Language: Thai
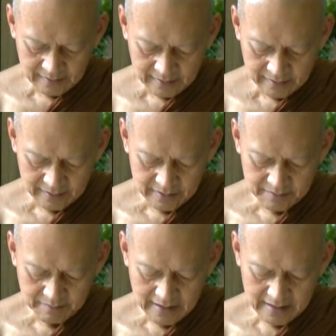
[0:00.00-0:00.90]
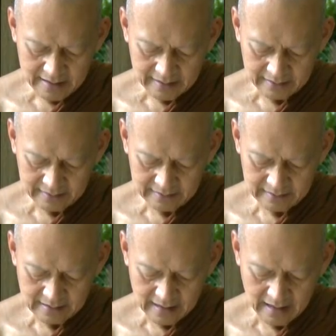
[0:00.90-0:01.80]
ดื่มบ้าง
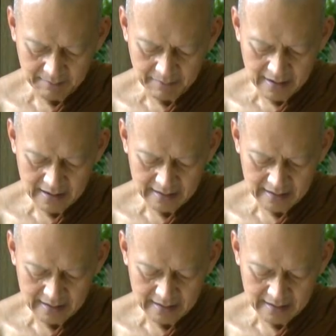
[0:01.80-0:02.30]
อาบบ้า